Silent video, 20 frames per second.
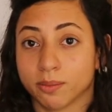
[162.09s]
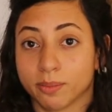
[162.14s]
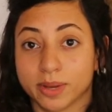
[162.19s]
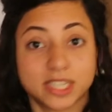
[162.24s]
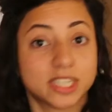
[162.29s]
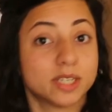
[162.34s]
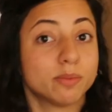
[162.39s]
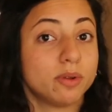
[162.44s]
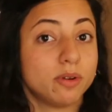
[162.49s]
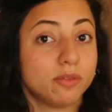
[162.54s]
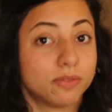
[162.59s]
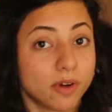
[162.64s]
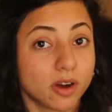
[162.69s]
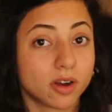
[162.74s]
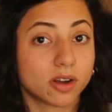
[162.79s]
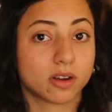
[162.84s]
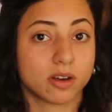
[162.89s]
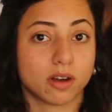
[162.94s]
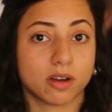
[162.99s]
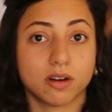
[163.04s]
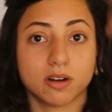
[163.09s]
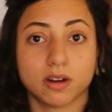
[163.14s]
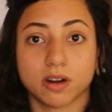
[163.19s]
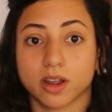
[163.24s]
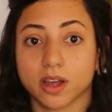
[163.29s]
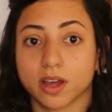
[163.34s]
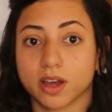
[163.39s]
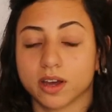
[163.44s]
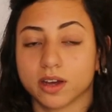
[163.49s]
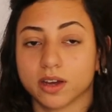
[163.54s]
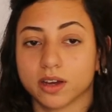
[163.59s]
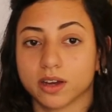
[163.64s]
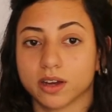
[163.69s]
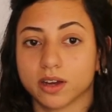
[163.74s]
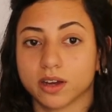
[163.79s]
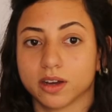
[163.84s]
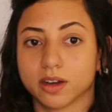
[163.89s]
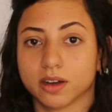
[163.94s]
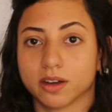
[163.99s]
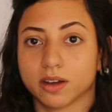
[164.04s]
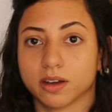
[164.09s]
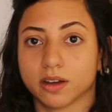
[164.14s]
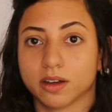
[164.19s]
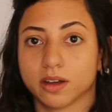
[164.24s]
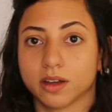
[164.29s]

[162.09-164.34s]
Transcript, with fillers: بس بنفكر آه،